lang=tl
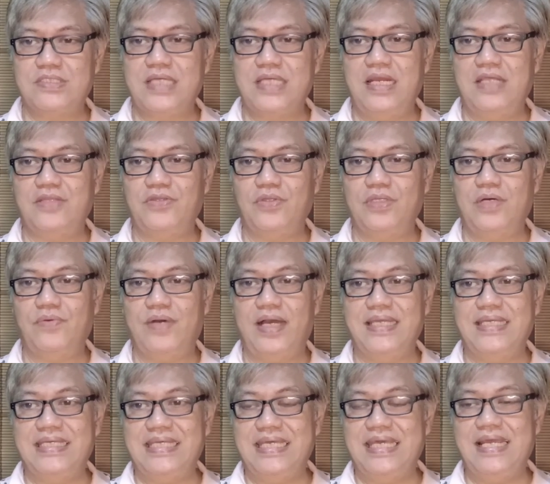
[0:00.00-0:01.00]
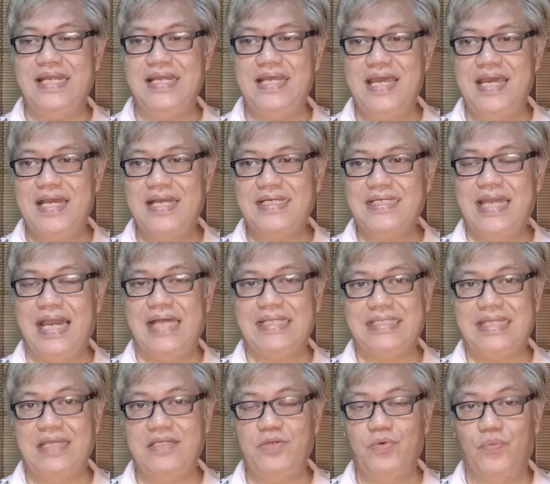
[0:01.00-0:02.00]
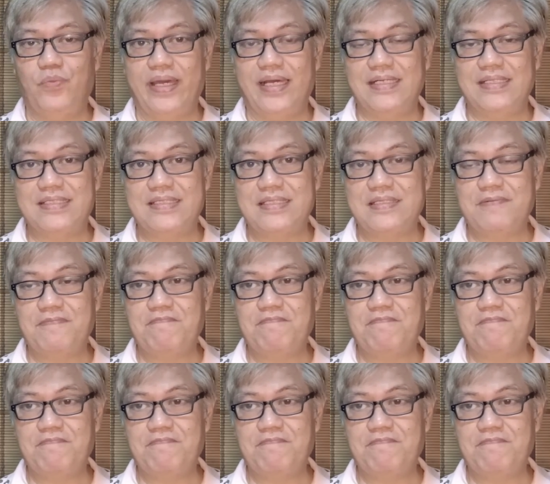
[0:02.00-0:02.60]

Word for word: dahil ito daw ay ill-gotten wealth.